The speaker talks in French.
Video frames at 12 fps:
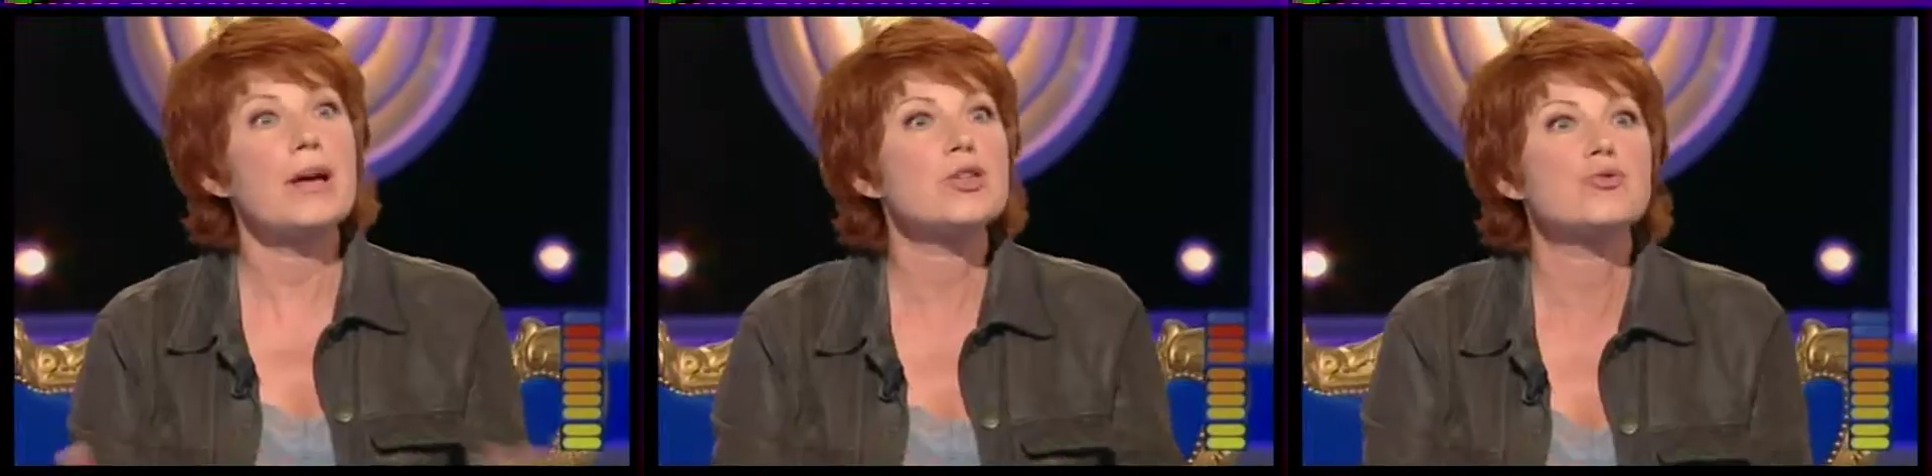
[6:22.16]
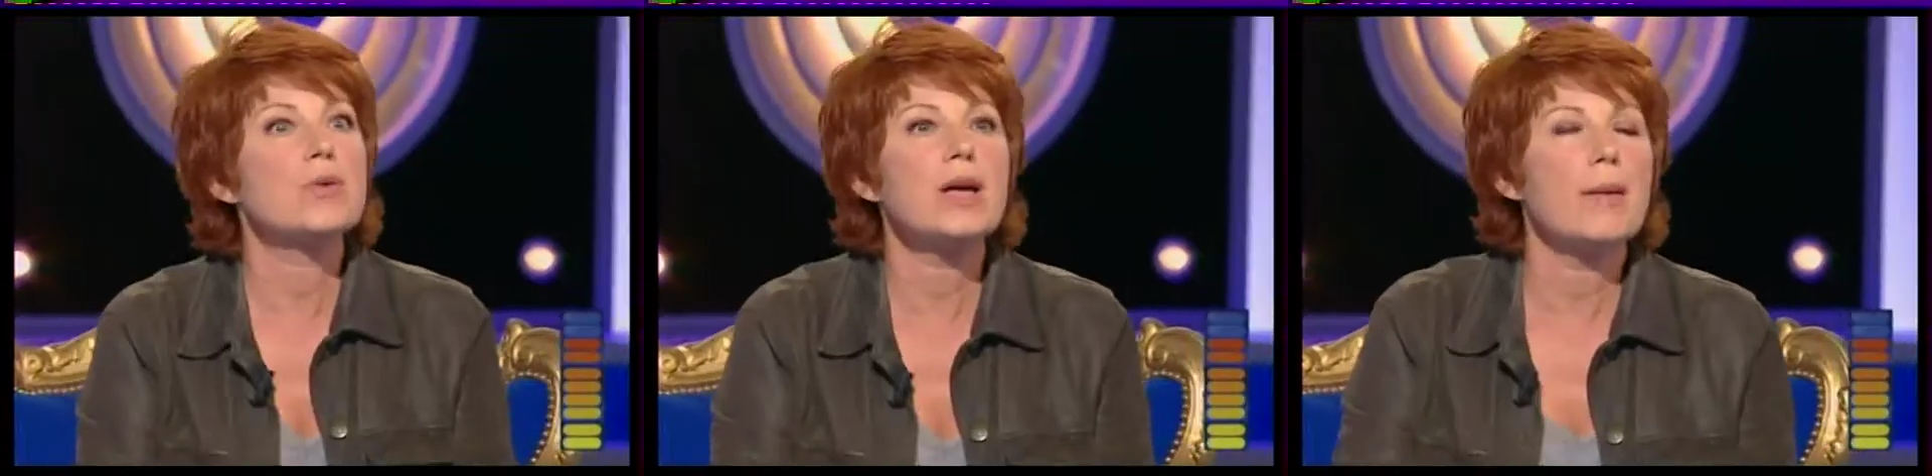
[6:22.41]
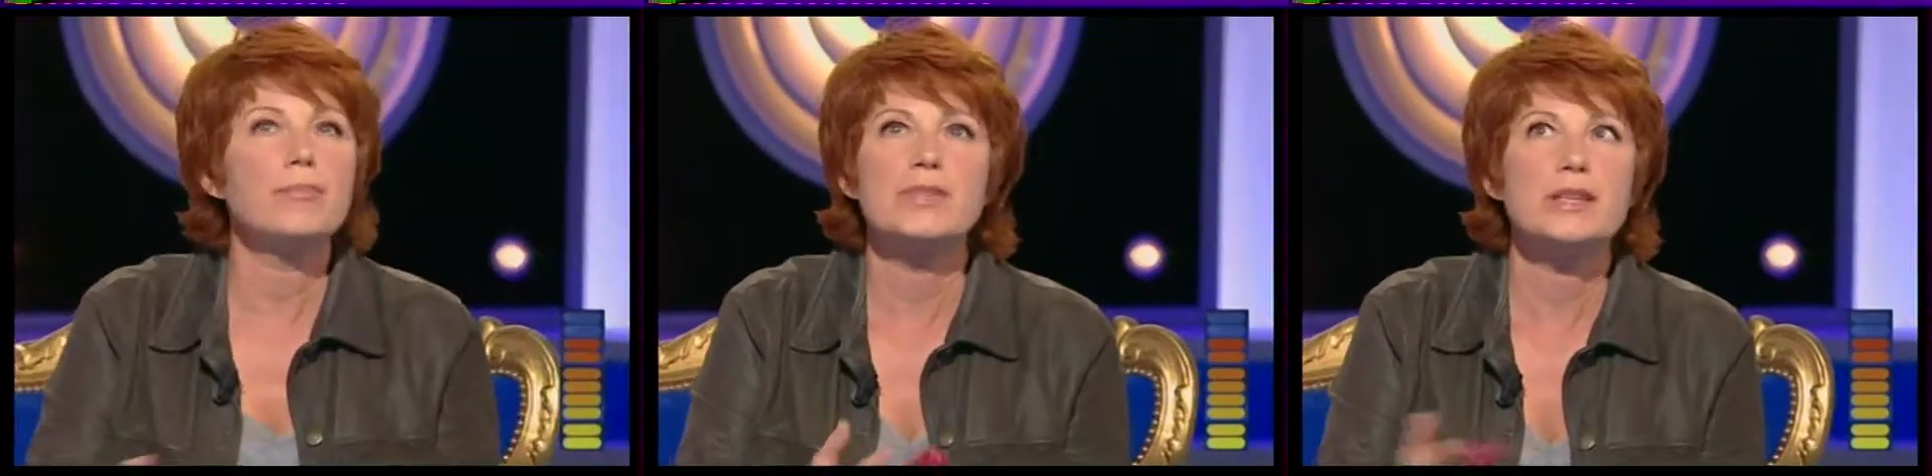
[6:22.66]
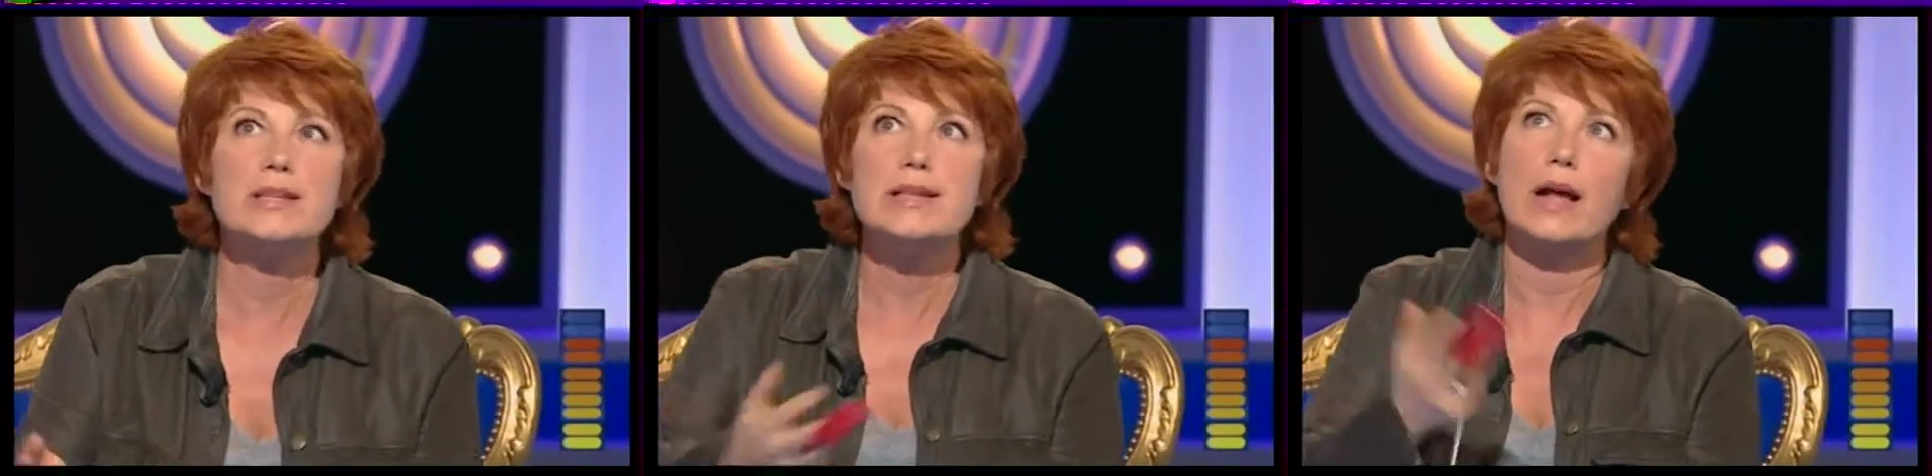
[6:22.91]
pas jouer un
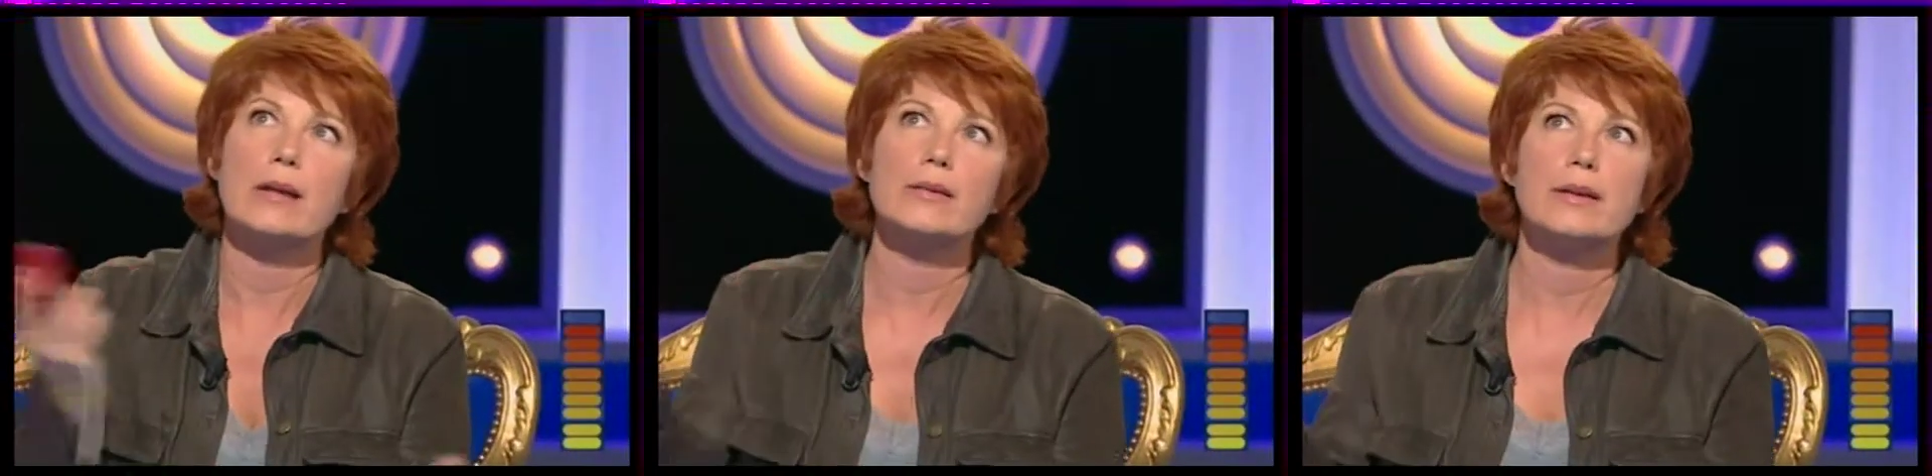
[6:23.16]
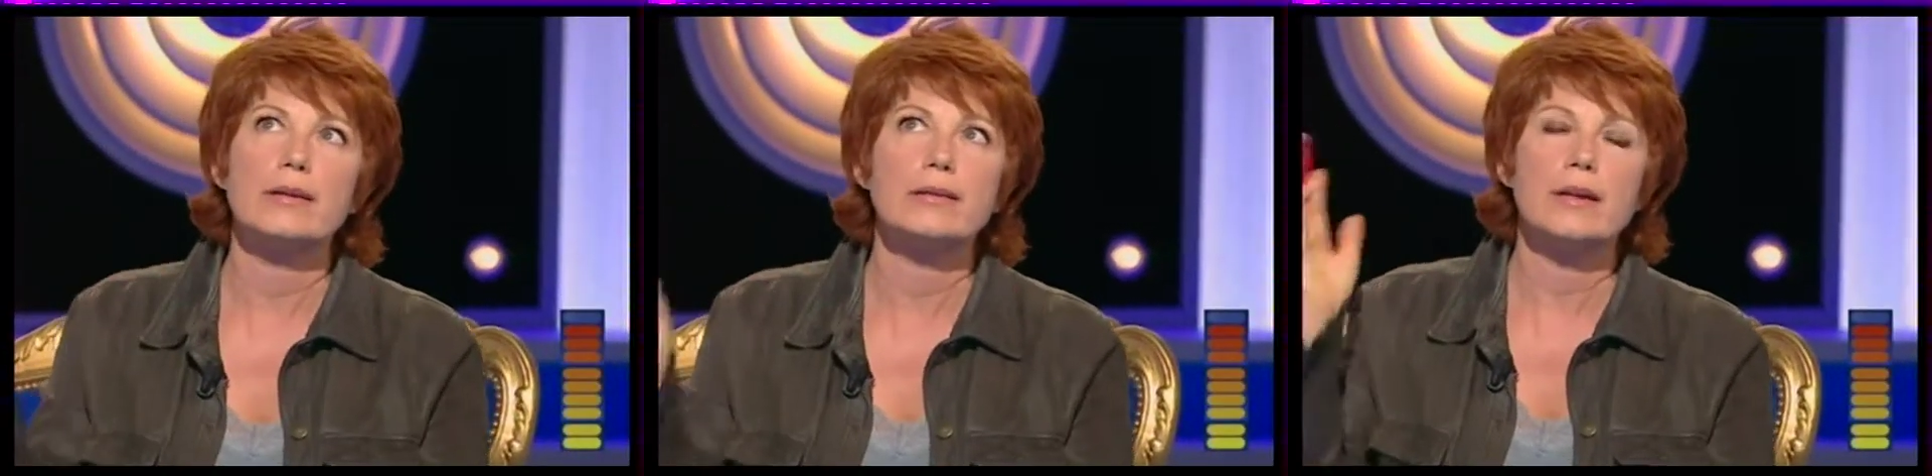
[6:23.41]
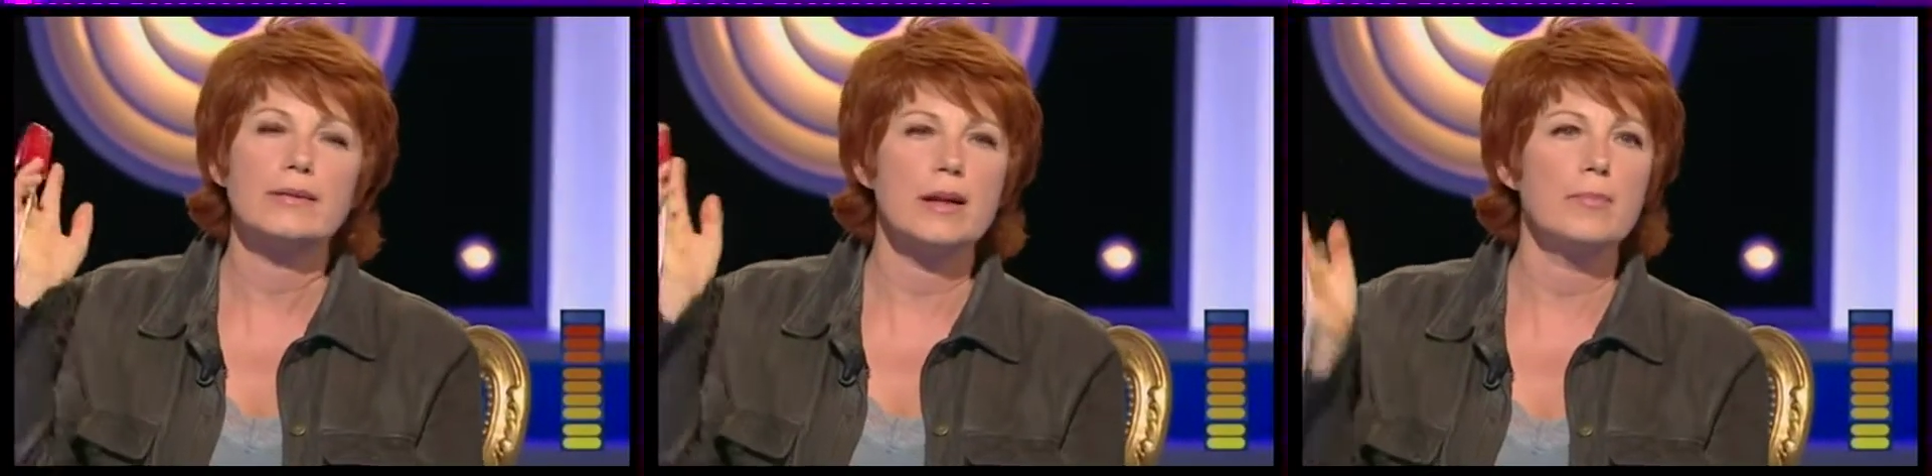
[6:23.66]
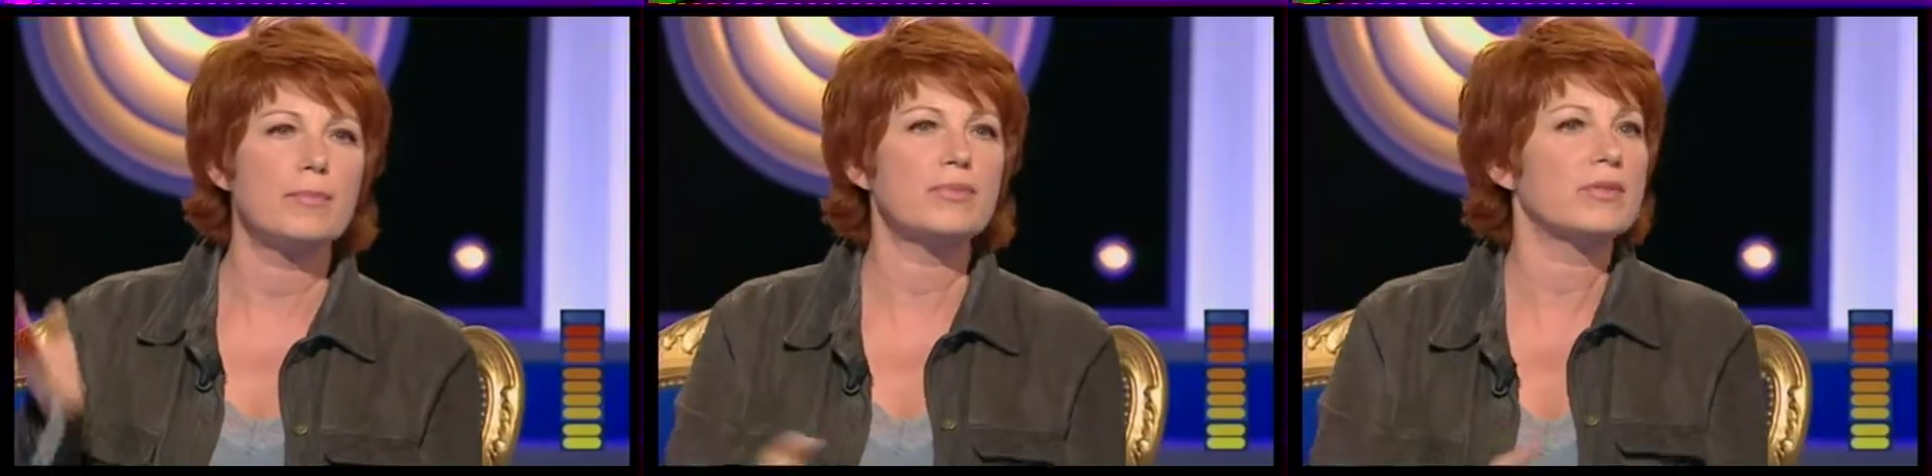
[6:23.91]
petit, ça ça, ça,
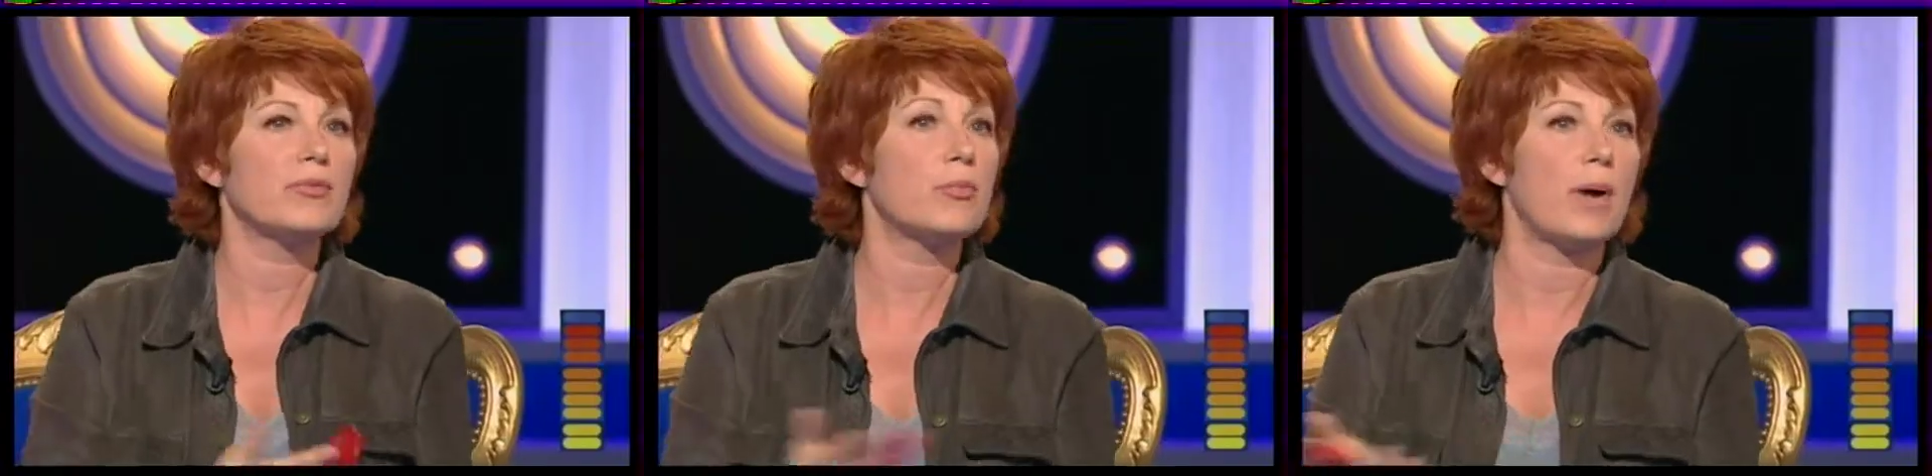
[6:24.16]
ça, veut